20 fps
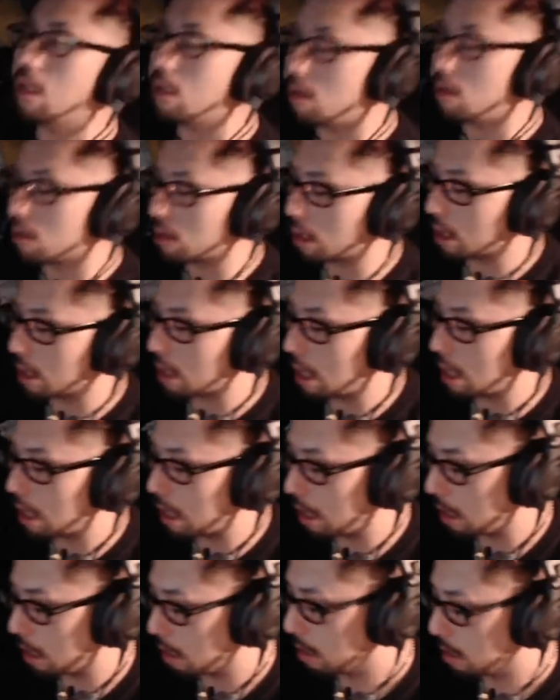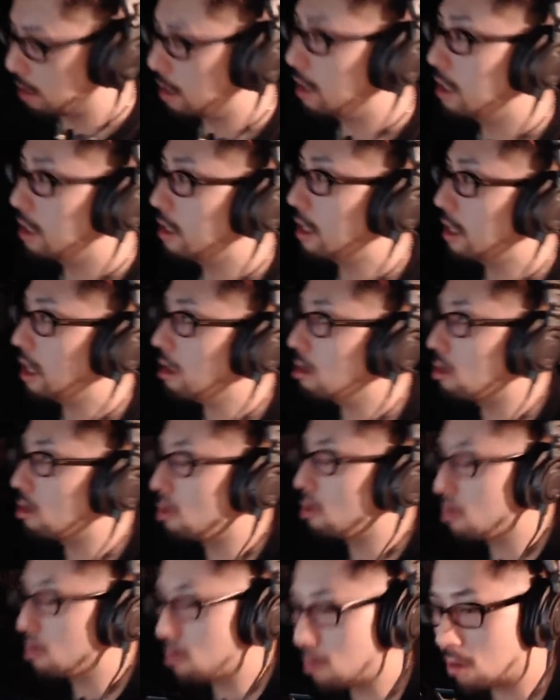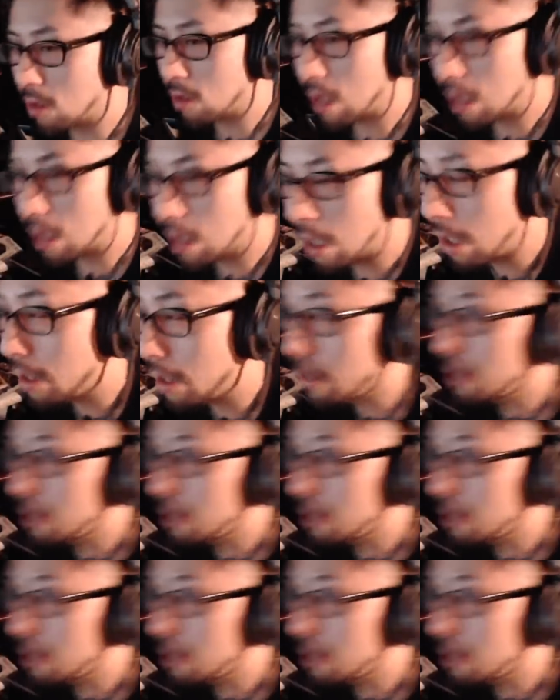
て言うんだっけ、あれ何の法則だっけ。